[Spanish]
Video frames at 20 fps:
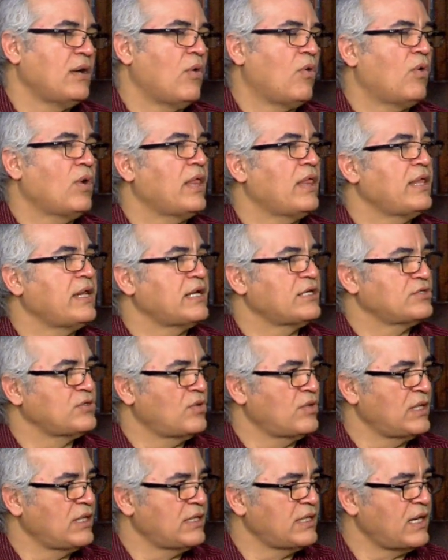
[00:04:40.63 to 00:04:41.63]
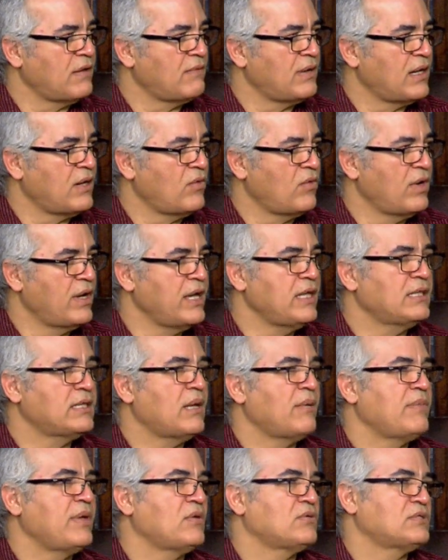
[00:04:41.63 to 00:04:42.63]
o la dirección del trabajo y
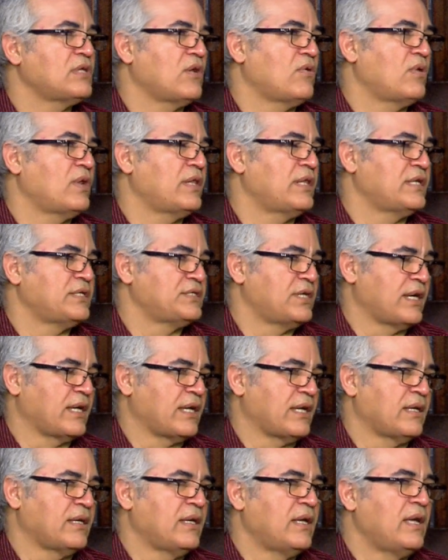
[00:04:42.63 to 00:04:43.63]
también los talones de cheque.